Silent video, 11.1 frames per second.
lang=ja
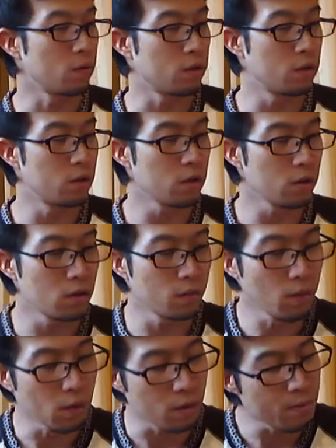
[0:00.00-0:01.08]
と一時
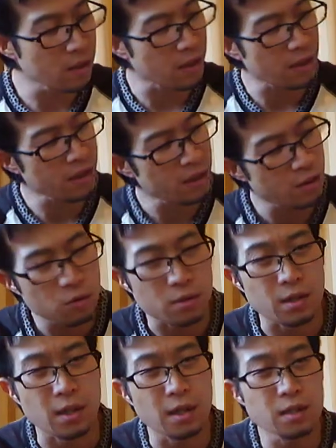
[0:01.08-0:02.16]
もう今なかなかちょっと
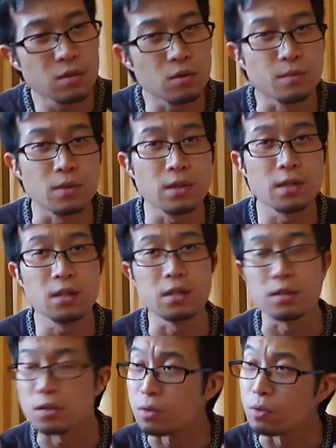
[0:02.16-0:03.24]
探すの難しいんで
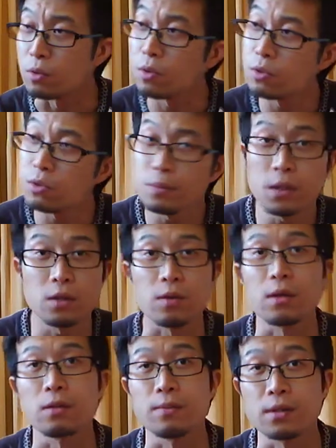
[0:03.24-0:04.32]
すけど 6B と
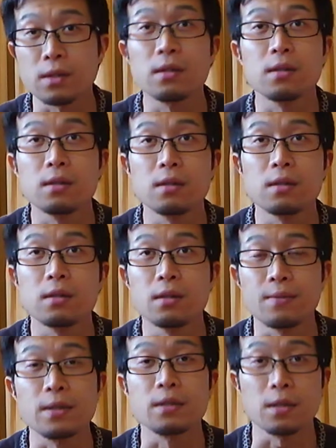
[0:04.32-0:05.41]
かいうのも使って
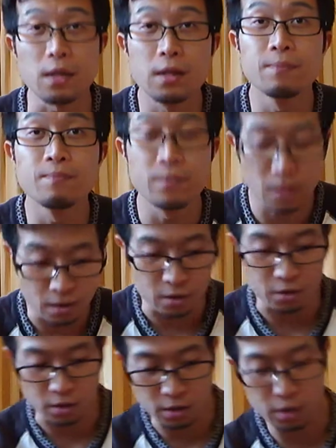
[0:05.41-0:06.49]
ましたね
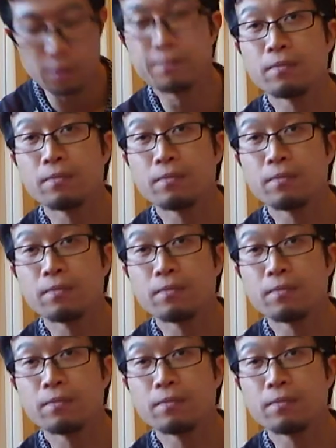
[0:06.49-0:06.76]
一時期